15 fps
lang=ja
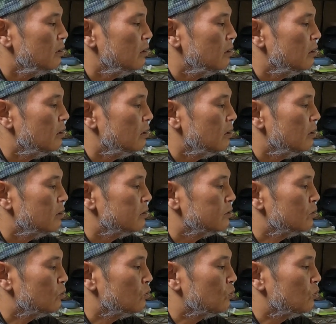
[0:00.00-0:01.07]
はいはいはい、
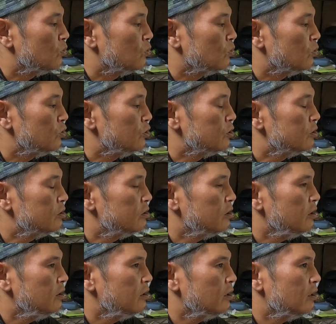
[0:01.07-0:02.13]
その譲っ
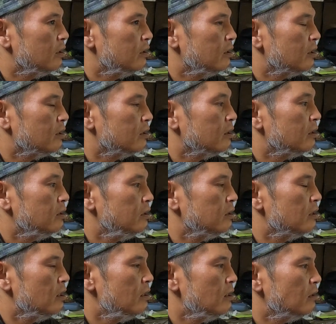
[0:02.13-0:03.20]
ていただいた方に
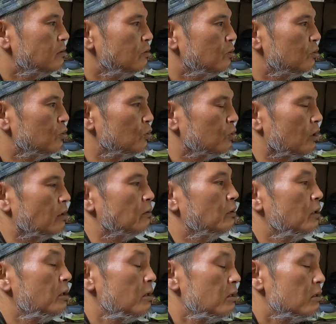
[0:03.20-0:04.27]
連絡を取ったよ
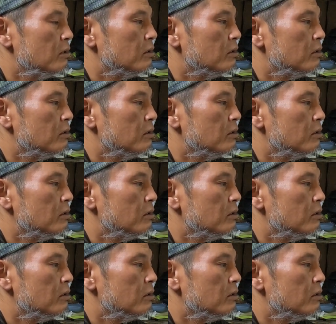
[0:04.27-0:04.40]
ね。